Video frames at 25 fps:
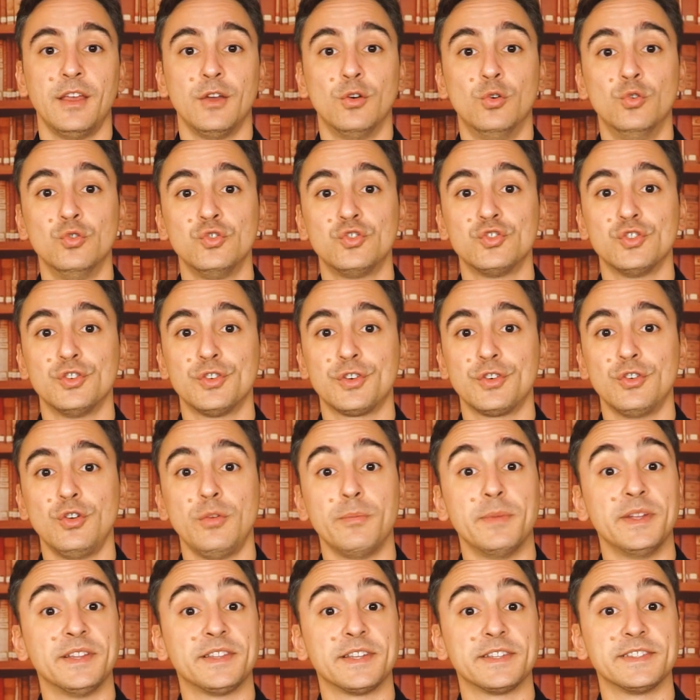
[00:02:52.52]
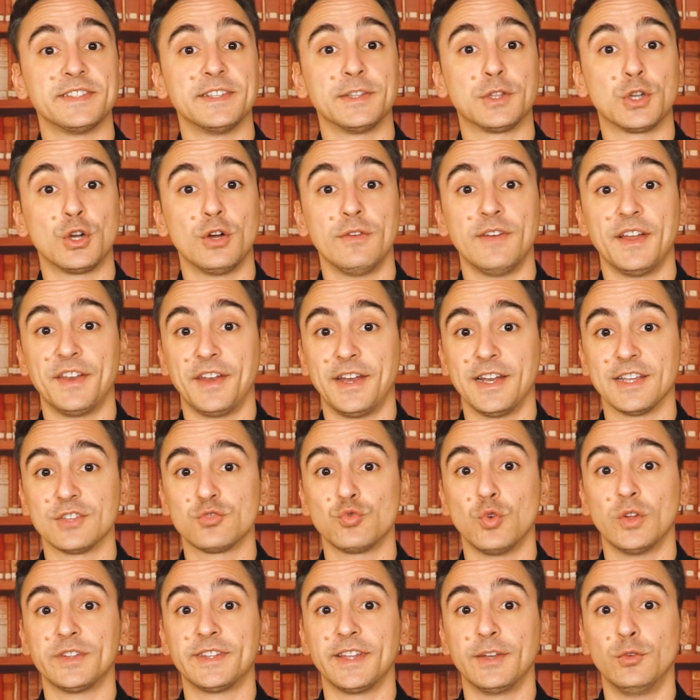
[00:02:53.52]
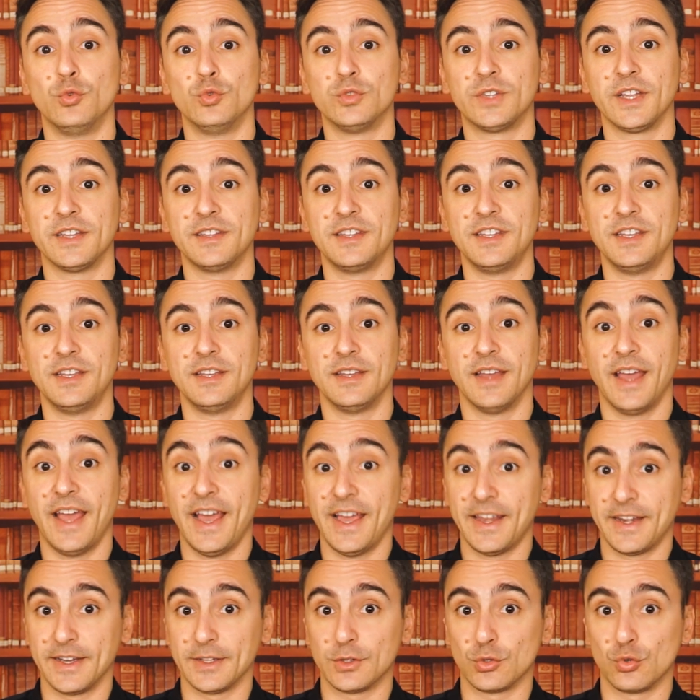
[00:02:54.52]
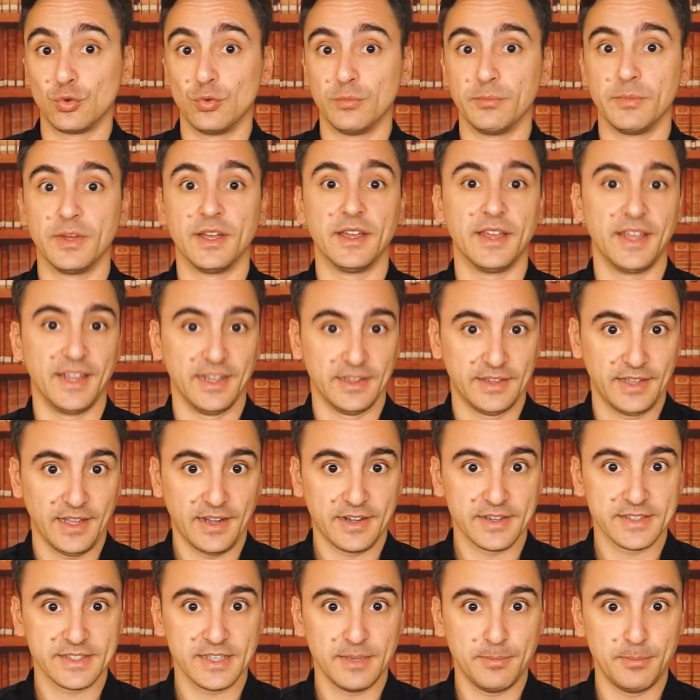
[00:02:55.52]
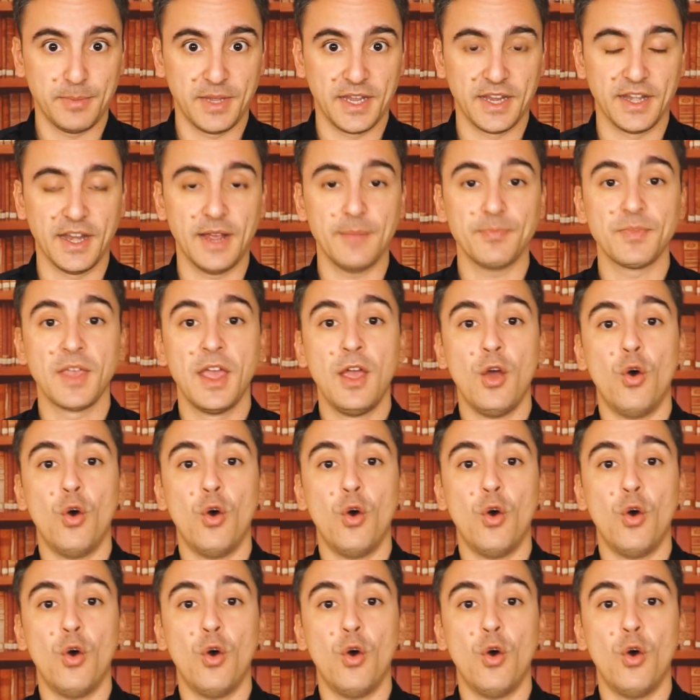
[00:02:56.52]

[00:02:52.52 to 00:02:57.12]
Un giorno, mentre si trova nella sua tenuta di Eretrum in terra sabina,